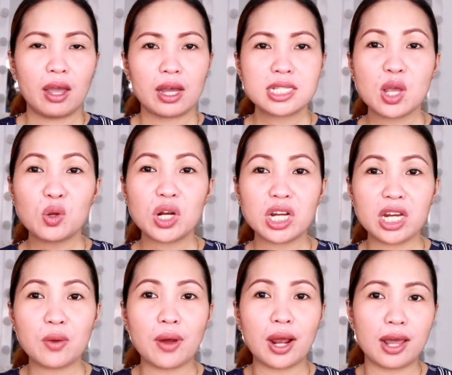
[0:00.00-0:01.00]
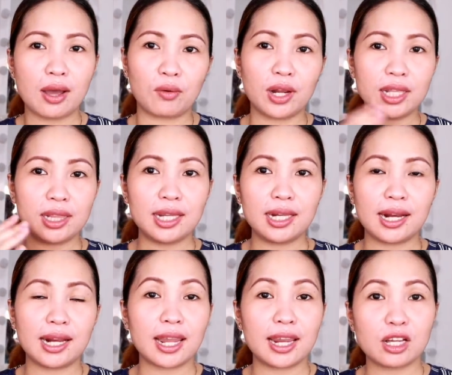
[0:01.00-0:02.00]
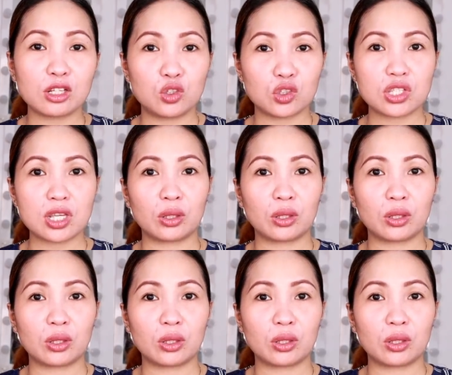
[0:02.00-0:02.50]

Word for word: Kasi ako naniniwala ko na hindi ilalagay ng Diyos